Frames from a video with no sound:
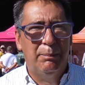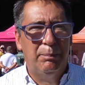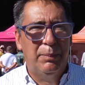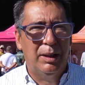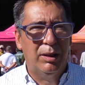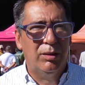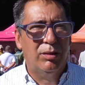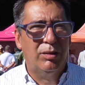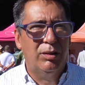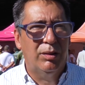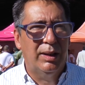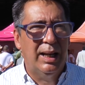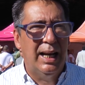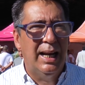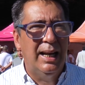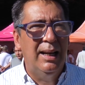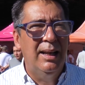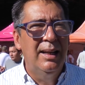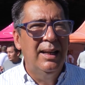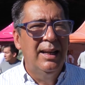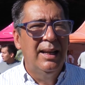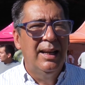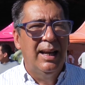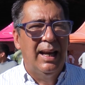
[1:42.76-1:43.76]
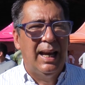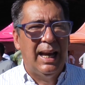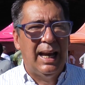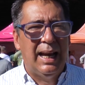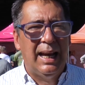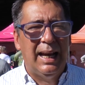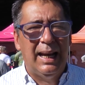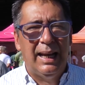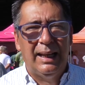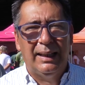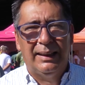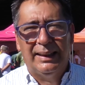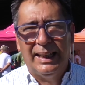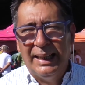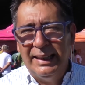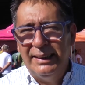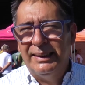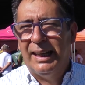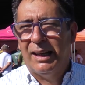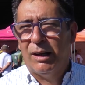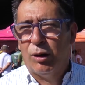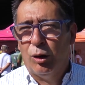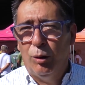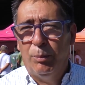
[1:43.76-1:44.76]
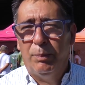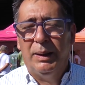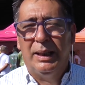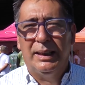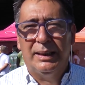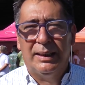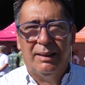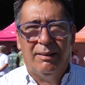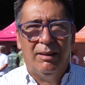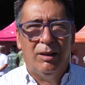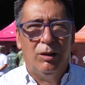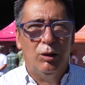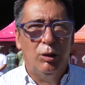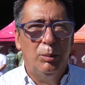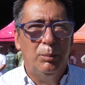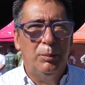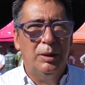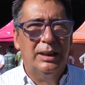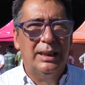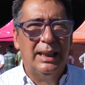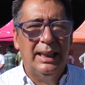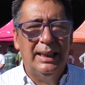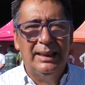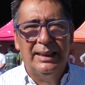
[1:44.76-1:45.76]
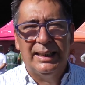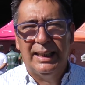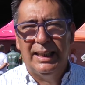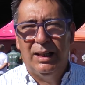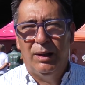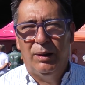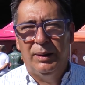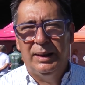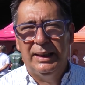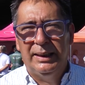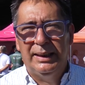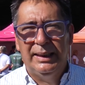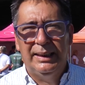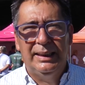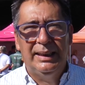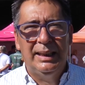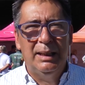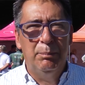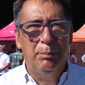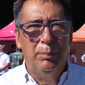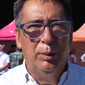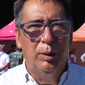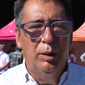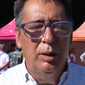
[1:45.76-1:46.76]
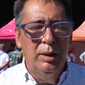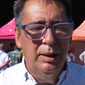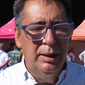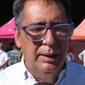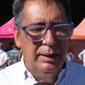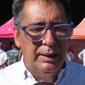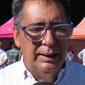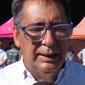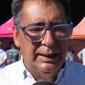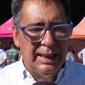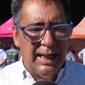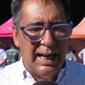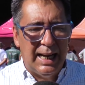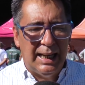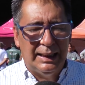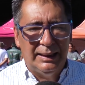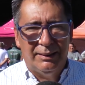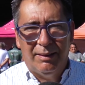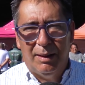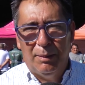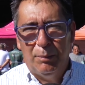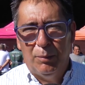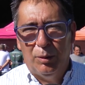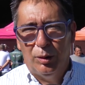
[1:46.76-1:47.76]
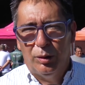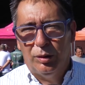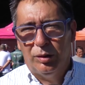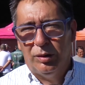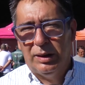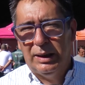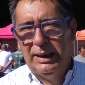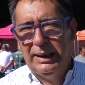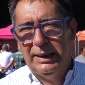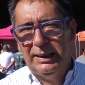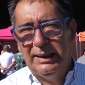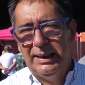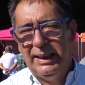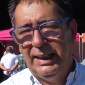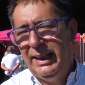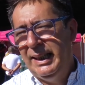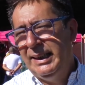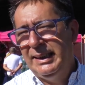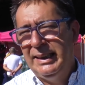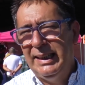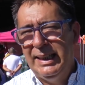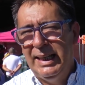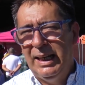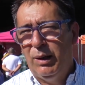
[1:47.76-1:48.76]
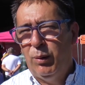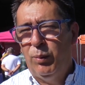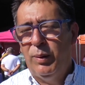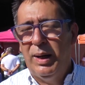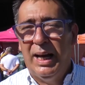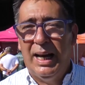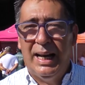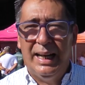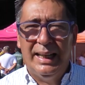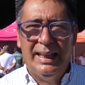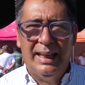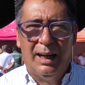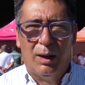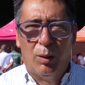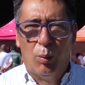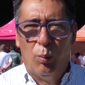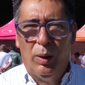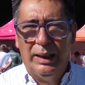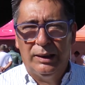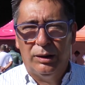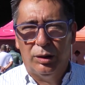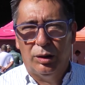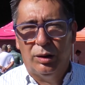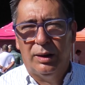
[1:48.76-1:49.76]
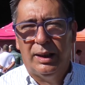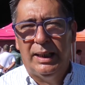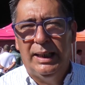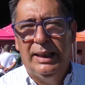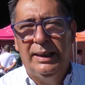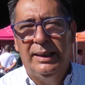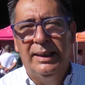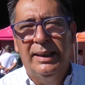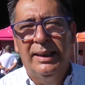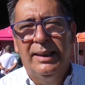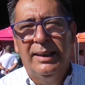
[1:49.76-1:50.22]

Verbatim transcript: de personal, eh, tanta ropa de trabajo como se ha entregado en este tiempo, ya llevamos eh, tres y en algunas áreas cuatro kits